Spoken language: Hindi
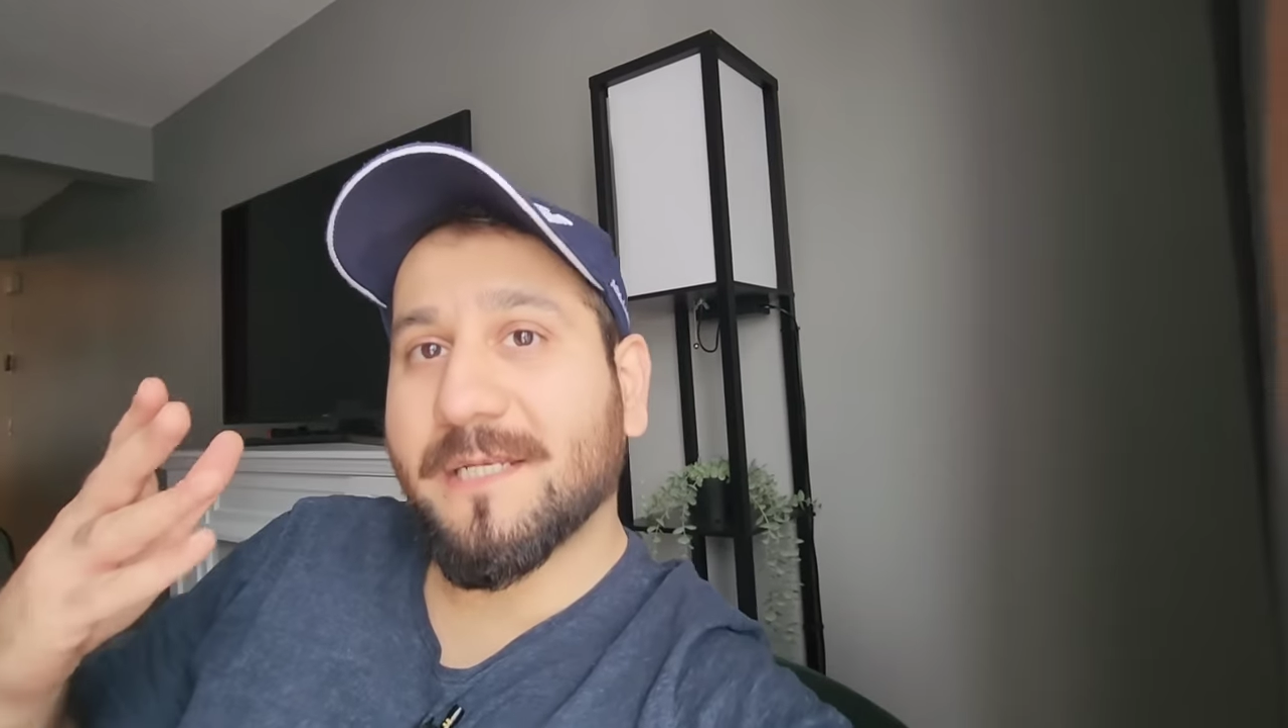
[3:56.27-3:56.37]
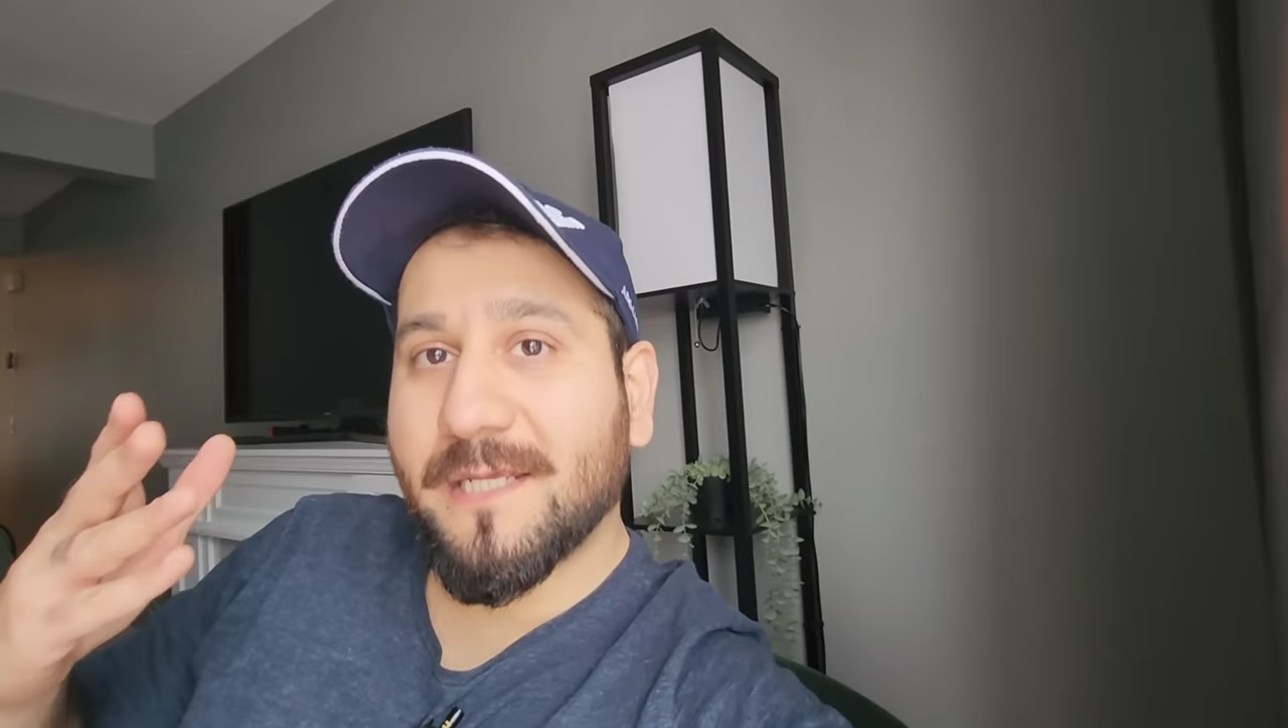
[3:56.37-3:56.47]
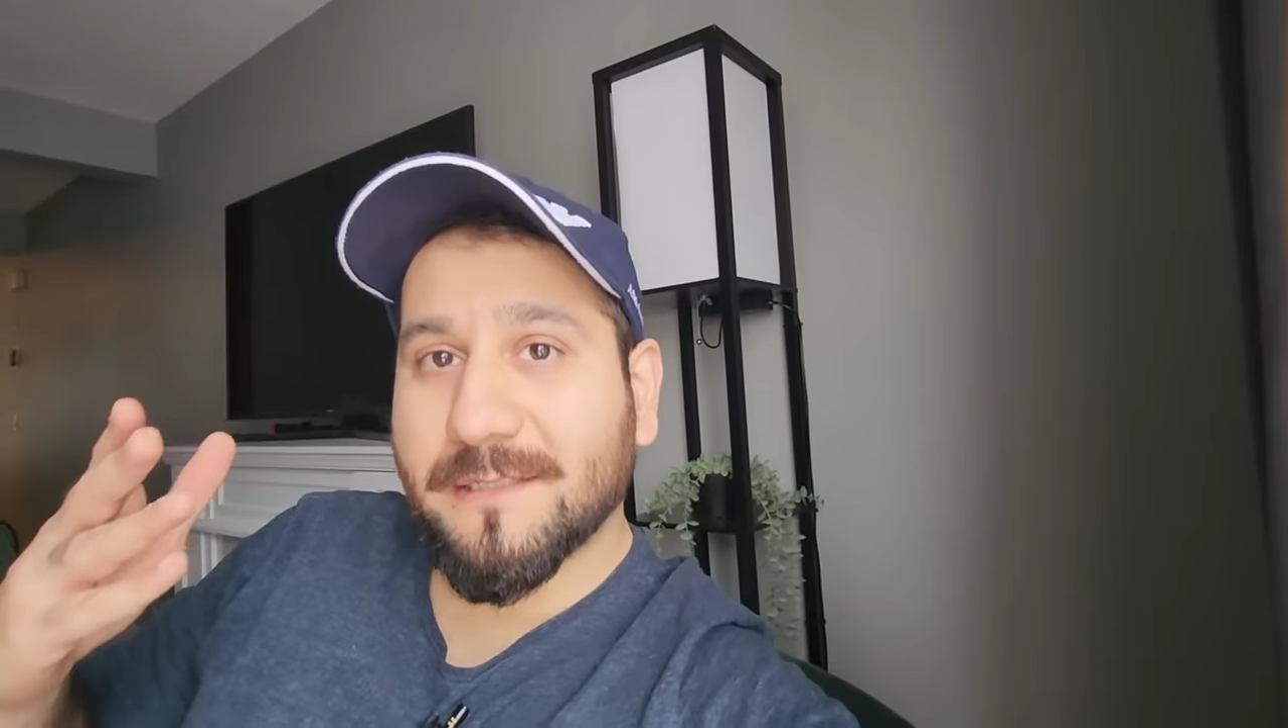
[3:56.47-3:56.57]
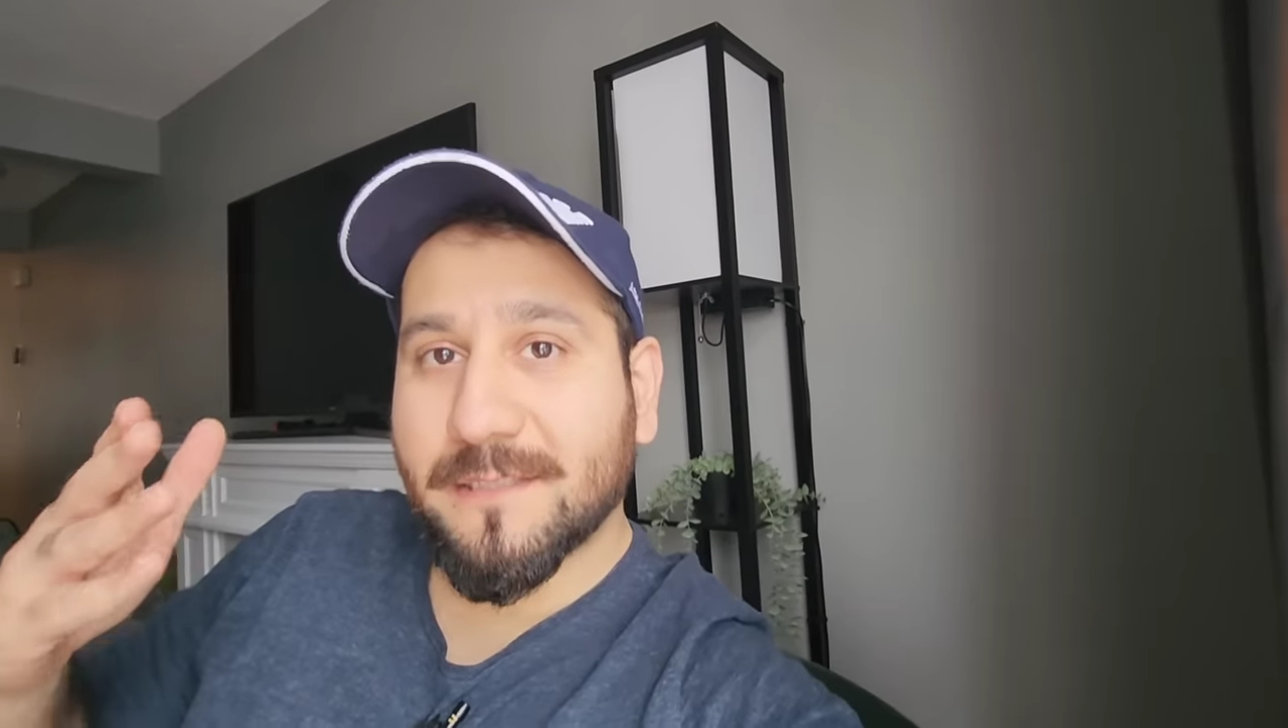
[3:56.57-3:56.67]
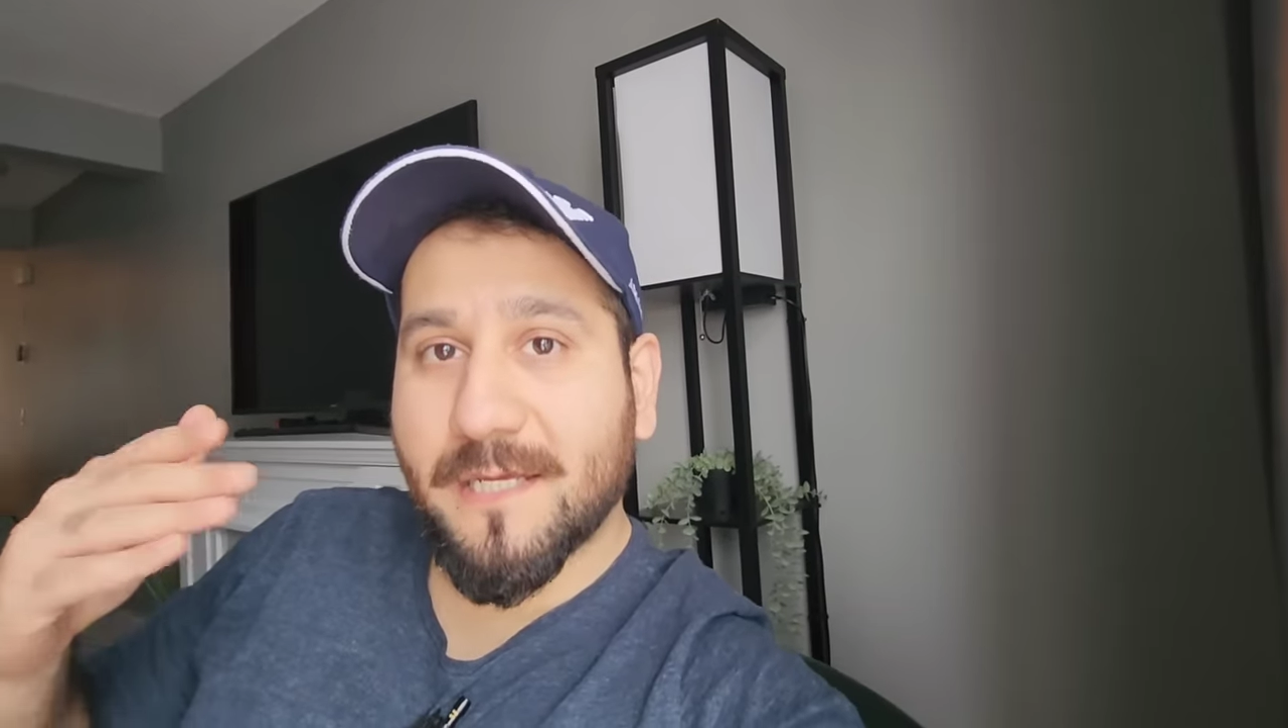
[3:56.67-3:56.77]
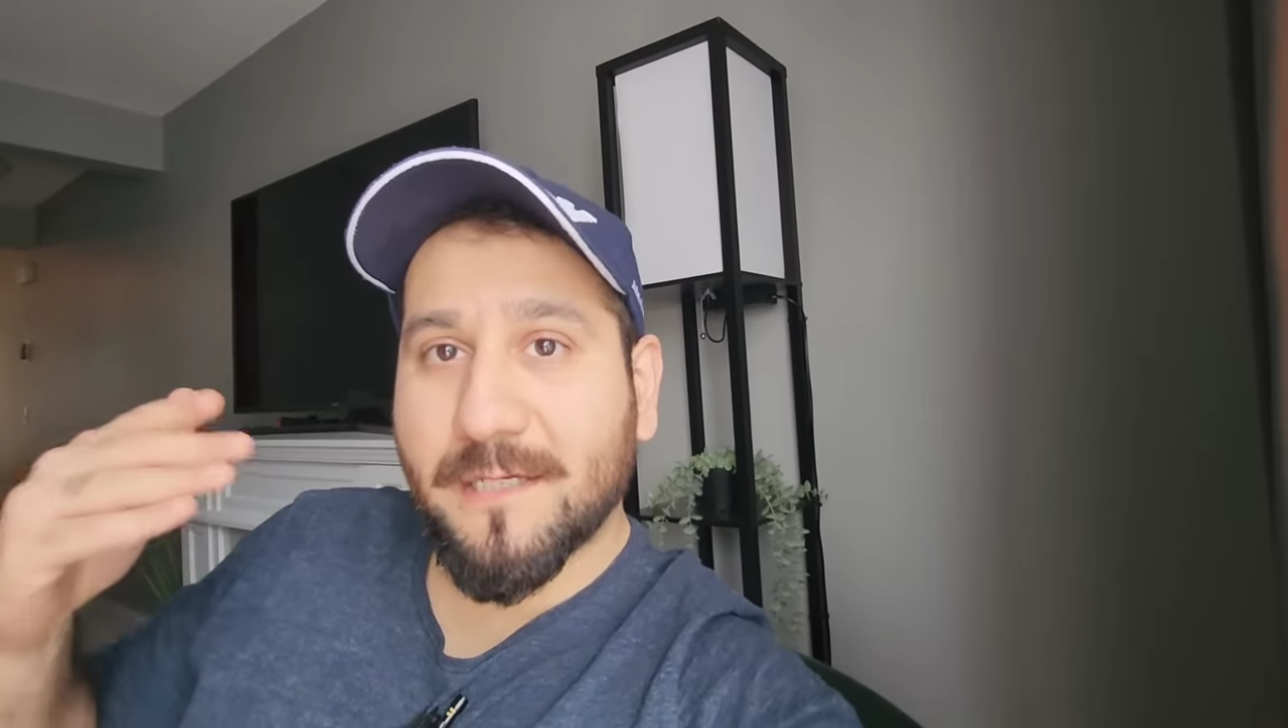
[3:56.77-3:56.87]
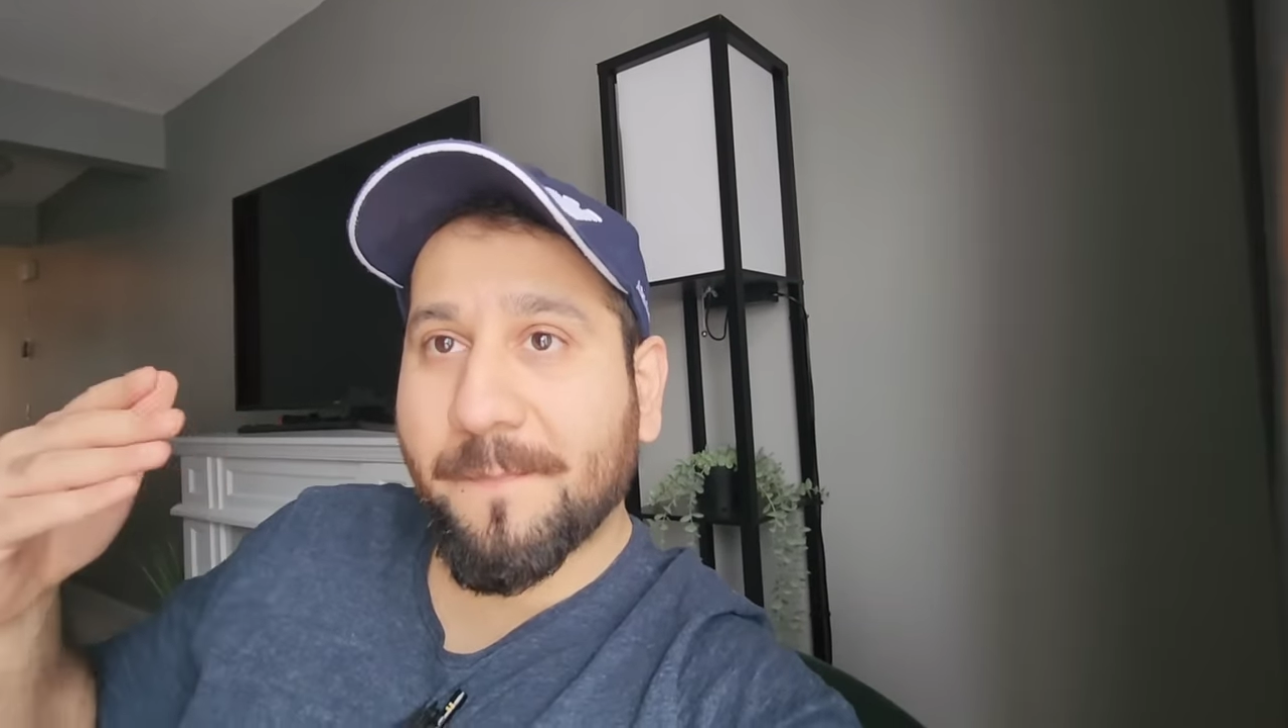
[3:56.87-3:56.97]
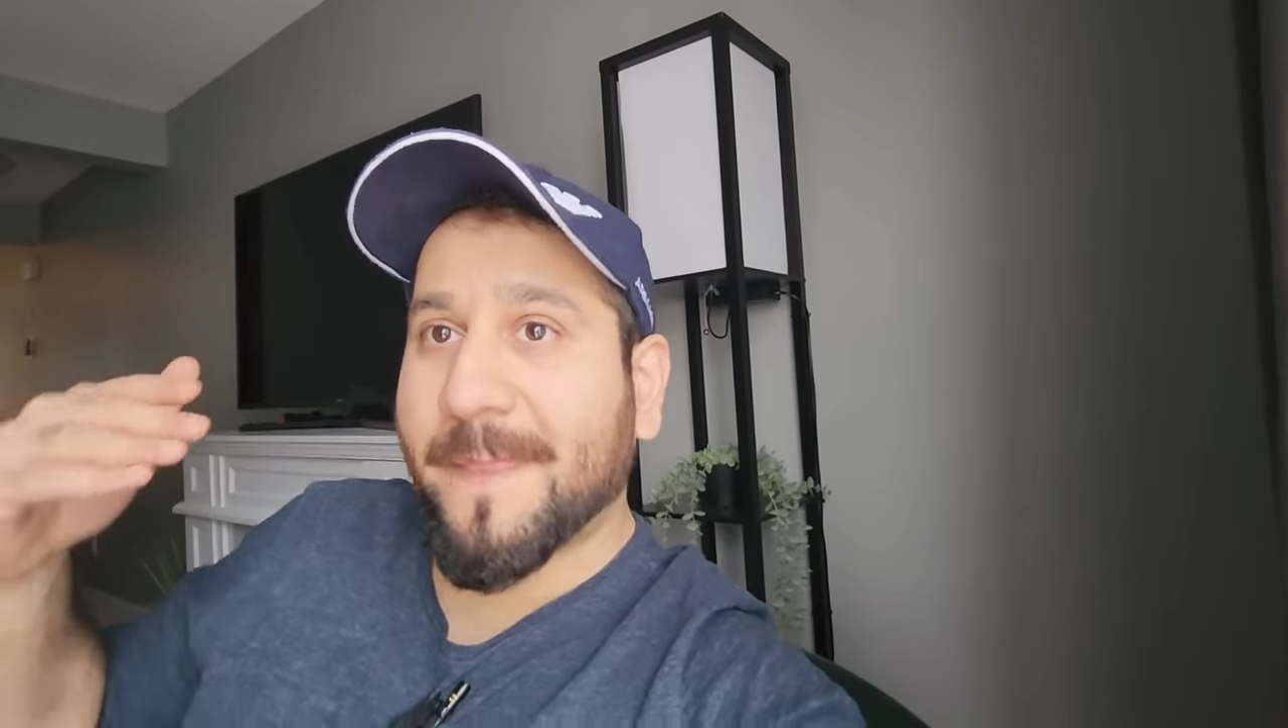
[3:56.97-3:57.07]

नहीं है इसका